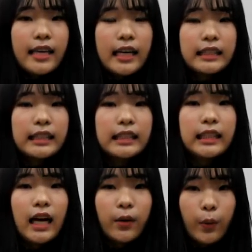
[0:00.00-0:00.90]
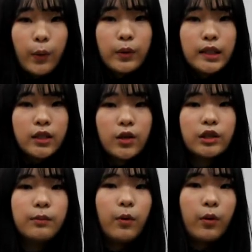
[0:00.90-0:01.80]
양치를 하고
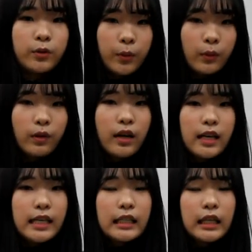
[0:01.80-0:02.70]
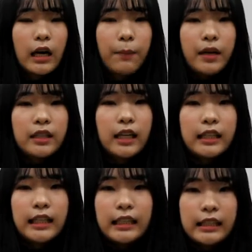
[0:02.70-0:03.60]
신것을 먹어도 이상한 맛이
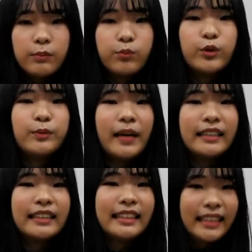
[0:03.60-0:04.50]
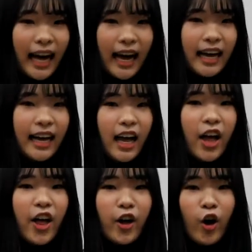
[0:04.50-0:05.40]
나지 않는 물맑은 치약.
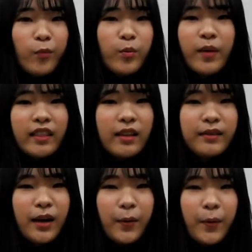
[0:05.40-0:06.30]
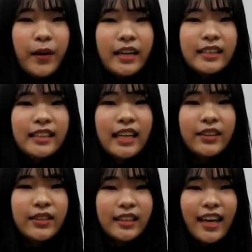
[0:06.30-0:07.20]
거품이 안 난다고 양치가
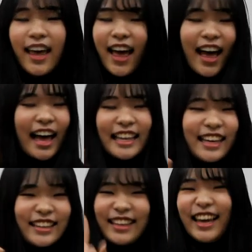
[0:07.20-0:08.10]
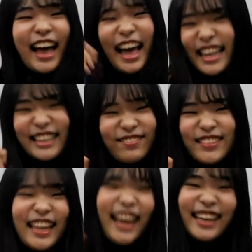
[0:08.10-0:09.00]
안 되는 게 아니 아니
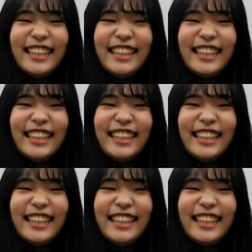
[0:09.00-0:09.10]
아니랍니다.